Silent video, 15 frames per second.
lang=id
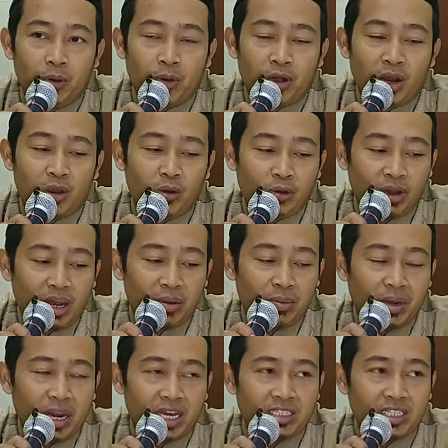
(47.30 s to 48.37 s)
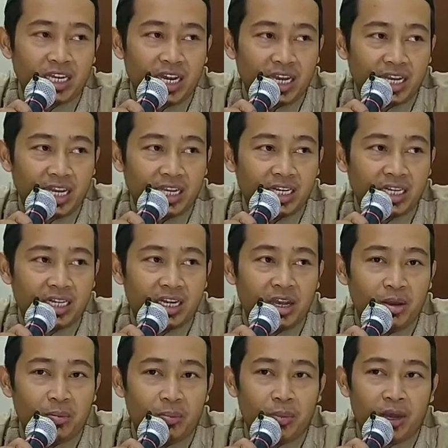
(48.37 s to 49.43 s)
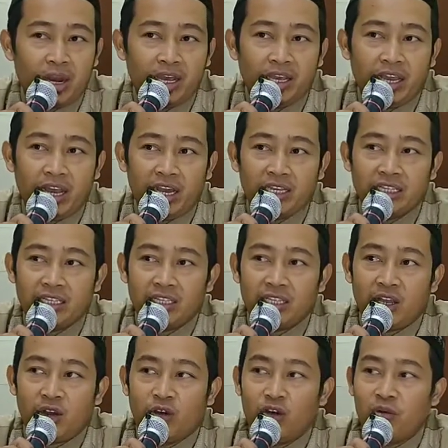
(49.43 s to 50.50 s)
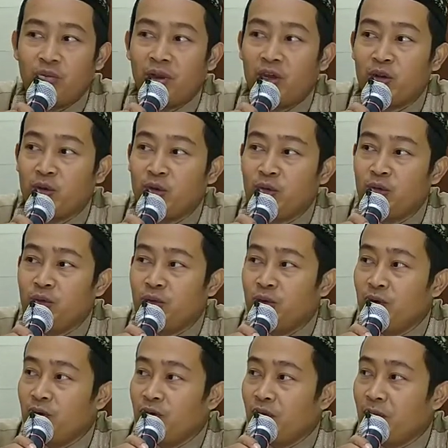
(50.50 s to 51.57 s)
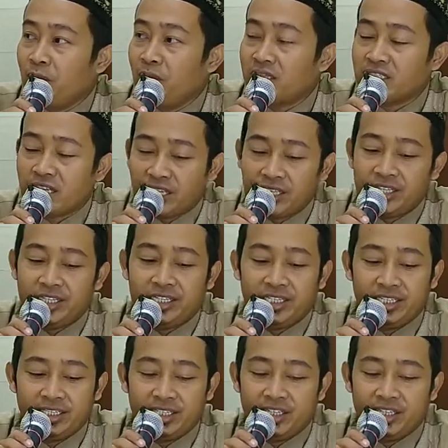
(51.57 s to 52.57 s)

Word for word: orang-orang melaksanakan perayaan tahun baru Masehi.